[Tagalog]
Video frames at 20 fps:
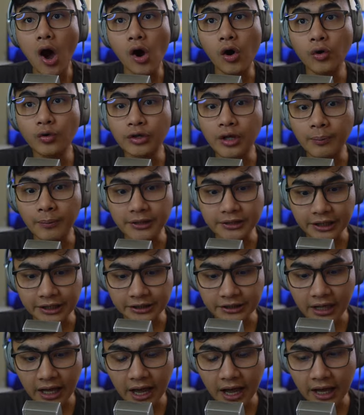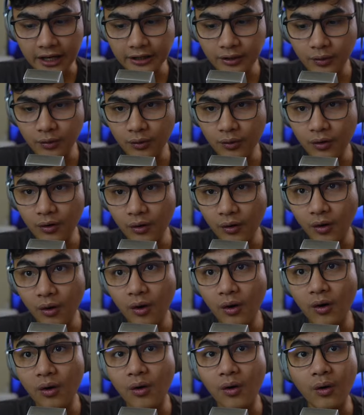oh, namatay tayo.
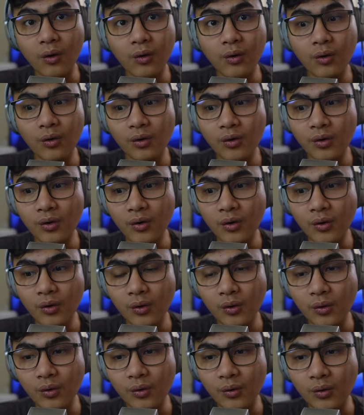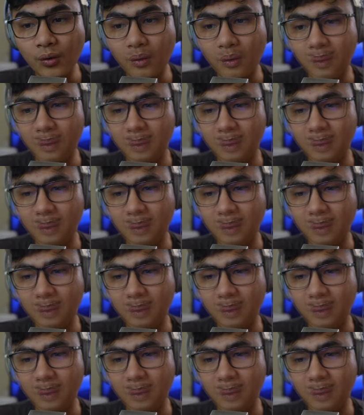Oh.